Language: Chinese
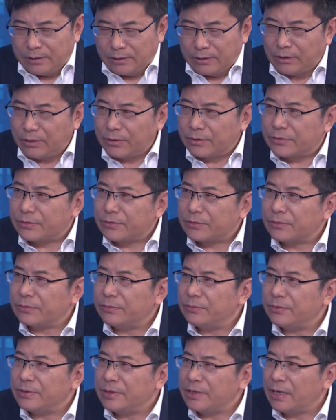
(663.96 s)
到
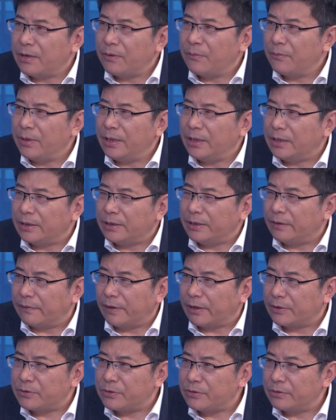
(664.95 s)
书香味的地
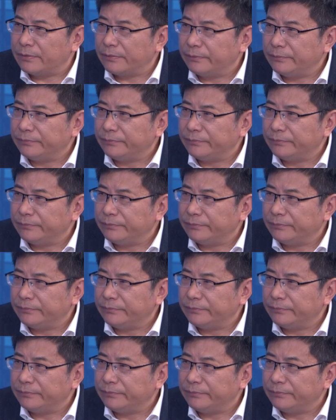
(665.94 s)
方去。